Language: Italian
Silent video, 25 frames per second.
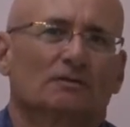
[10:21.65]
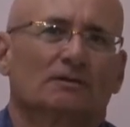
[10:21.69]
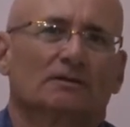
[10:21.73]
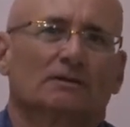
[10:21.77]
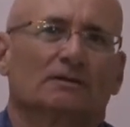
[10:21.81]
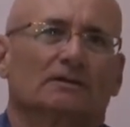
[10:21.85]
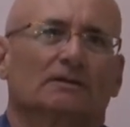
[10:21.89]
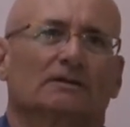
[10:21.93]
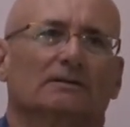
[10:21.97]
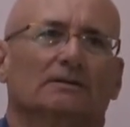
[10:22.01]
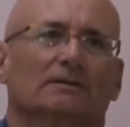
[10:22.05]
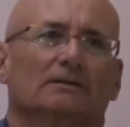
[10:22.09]

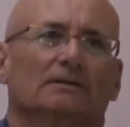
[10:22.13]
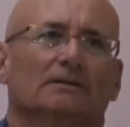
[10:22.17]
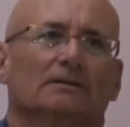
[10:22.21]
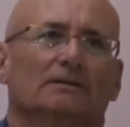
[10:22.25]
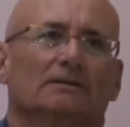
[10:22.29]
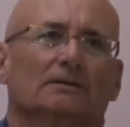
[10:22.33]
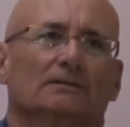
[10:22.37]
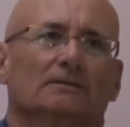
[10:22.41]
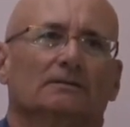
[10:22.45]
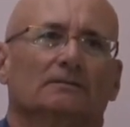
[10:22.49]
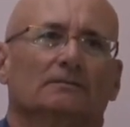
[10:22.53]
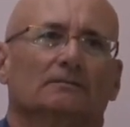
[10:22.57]

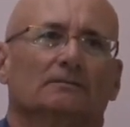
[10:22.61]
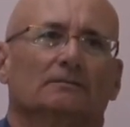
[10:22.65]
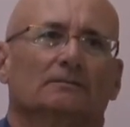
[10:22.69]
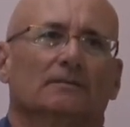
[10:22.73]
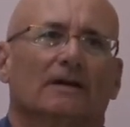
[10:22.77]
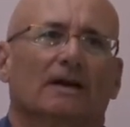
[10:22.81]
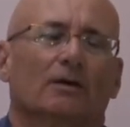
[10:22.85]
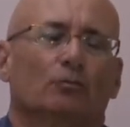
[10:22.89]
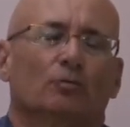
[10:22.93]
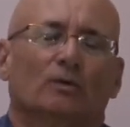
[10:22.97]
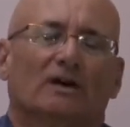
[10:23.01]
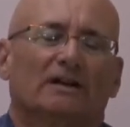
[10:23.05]
Eh,
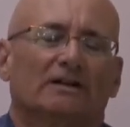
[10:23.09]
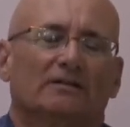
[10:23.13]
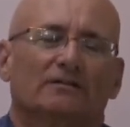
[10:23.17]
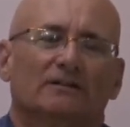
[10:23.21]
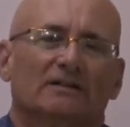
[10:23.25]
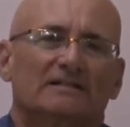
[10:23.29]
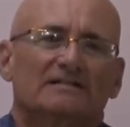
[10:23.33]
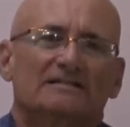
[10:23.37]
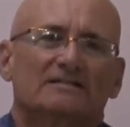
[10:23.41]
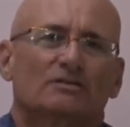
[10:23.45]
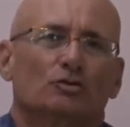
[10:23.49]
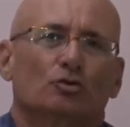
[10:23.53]
è una
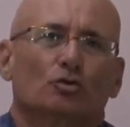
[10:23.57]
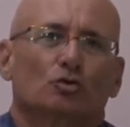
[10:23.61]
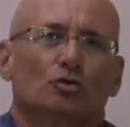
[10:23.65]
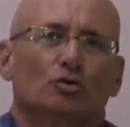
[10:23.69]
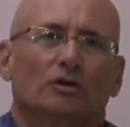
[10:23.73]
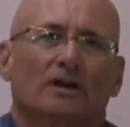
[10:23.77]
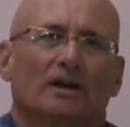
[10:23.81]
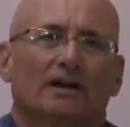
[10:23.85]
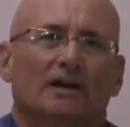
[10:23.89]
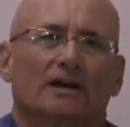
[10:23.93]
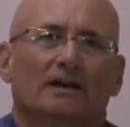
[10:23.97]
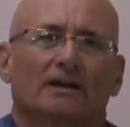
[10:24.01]

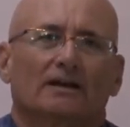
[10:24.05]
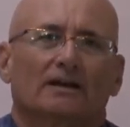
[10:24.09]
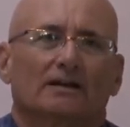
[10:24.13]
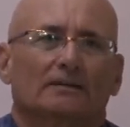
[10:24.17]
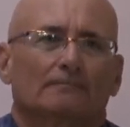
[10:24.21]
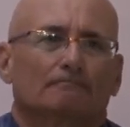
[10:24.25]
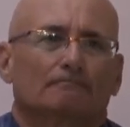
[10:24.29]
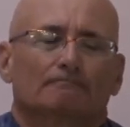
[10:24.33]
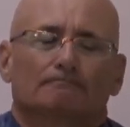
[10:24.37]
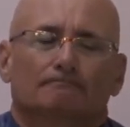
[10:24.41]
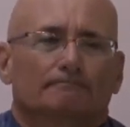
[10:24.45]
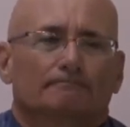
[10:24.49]

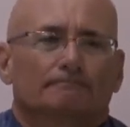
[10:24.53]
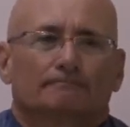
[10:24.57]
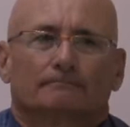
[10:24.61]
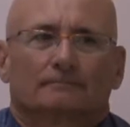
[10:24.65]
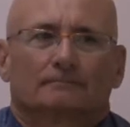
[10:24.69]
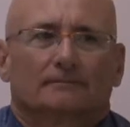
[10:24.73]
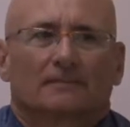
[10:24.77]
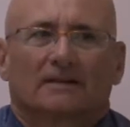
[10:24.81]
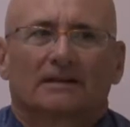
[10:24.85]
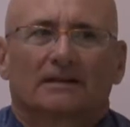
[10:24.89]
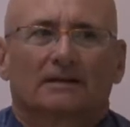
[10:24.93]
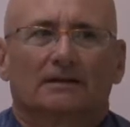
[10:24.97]
riflessione
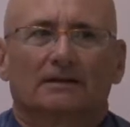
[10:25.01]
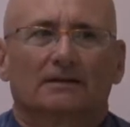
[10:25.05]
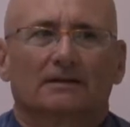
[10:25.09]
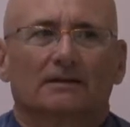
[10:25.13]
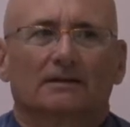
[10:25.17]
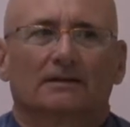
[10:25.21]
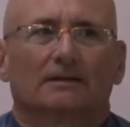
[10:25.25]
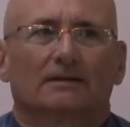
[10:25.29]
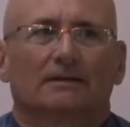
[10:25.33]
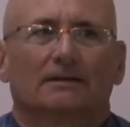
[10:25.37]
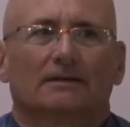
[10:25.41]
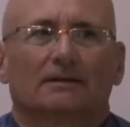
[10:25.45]

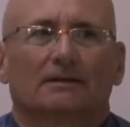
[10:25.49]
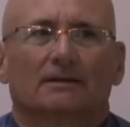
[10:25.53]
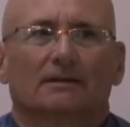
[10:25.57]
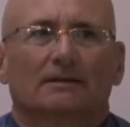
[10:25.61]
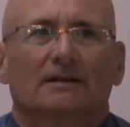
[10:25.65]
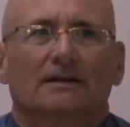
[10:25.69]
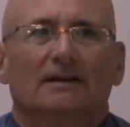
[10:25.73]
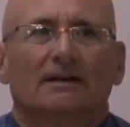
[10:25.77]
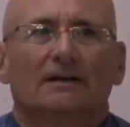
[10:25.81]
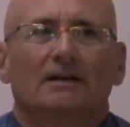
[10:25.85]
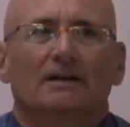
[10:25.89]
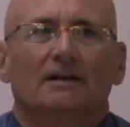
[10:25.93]
eh,
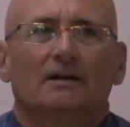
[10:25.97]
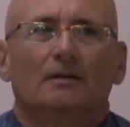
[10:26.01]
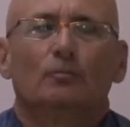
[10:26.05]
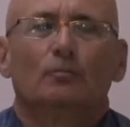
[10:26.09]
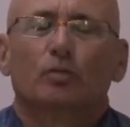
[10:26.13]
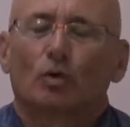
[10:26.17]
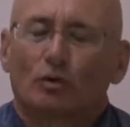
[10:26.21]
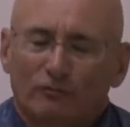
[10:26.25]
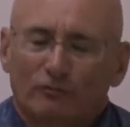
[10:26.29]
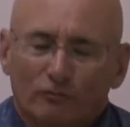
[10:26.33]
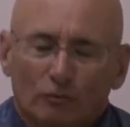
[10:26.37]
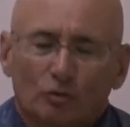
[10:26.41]

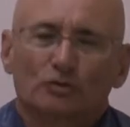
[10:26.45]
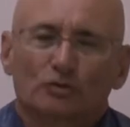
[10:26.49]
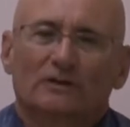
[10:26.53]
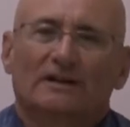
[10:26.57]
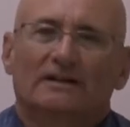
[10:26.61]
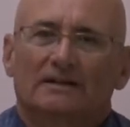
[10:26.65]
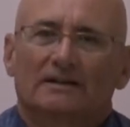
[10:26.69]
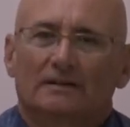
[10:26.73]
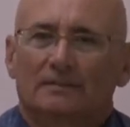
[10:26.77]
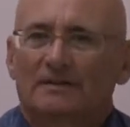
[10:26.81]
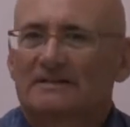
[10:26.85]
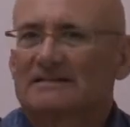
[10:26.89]
profonda
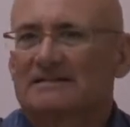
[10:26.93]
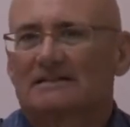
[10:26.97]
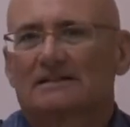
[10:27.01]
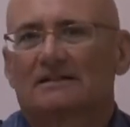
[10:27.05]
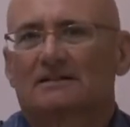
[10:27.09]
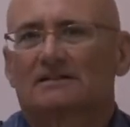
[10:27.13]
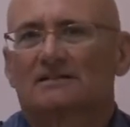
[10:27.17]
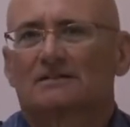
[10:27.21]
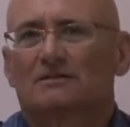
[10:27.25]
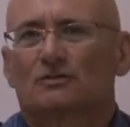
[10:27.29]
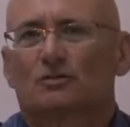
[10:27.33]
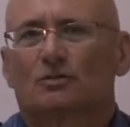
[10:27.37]
di me
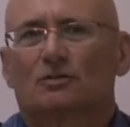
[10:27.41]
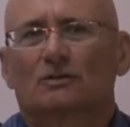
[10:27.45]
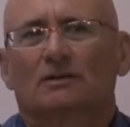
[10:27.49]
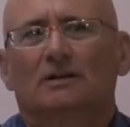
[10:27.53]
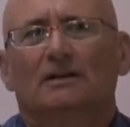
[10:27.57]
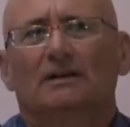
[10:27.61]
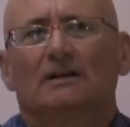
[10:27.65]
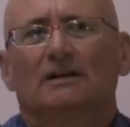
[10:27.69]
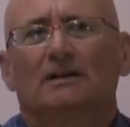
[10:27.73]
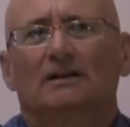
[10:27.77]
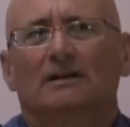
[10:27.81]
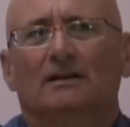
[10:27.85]
stesso
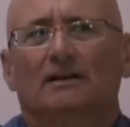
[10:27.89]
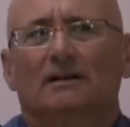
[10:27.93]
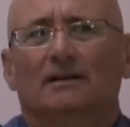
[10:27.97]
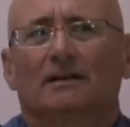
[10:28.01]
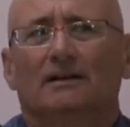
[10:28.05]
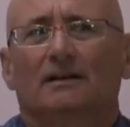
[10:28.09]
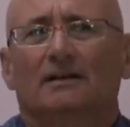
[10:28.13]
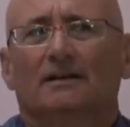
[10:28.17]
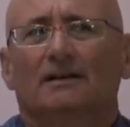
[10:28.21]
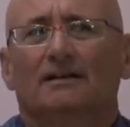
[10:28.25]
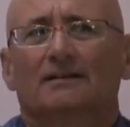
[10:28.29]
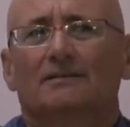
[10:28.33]

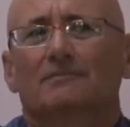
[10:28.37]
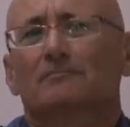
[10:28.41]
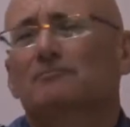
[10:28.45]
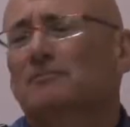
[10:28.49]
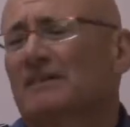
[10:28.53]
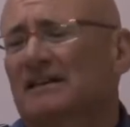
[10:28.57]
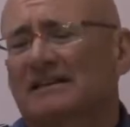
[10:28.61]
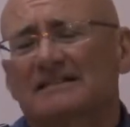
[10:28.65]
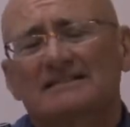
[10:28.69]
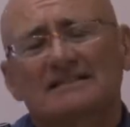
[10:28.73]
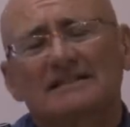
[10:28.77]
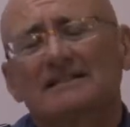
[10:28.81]
e
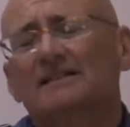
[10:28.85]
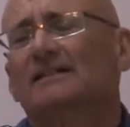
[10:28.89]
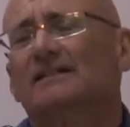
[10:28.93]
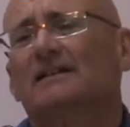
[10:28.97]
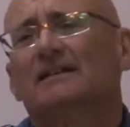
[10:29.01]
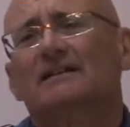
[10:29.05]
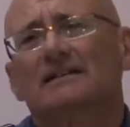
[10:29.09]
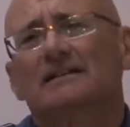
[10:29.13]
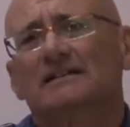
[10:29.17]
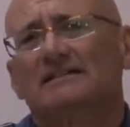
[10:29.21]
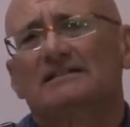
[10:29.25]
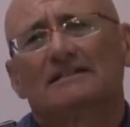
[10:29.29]
che
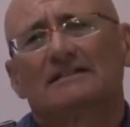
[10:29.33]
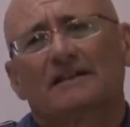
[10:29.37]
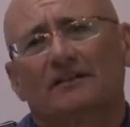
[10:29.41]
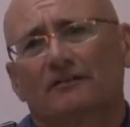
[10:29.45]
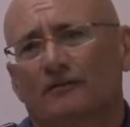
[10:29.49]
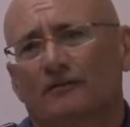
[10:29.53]
sintetizza in